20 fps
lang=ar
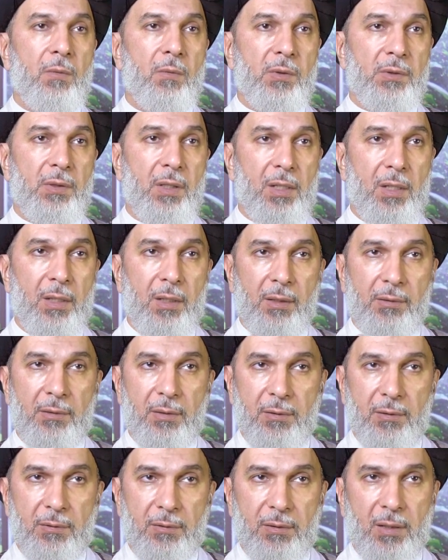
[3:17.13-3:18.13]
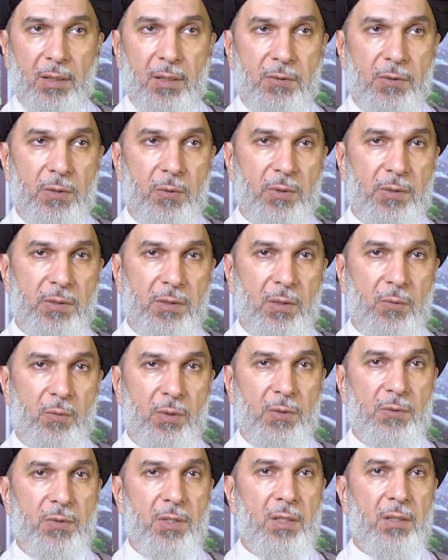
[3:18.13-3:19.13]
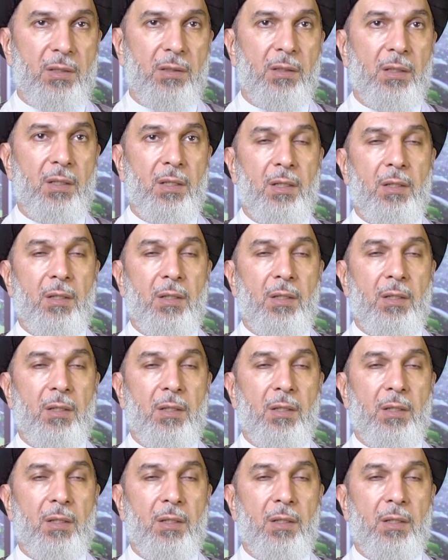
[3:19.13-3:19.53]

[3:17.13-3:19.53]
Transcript: وتقلدت التاج والصولجان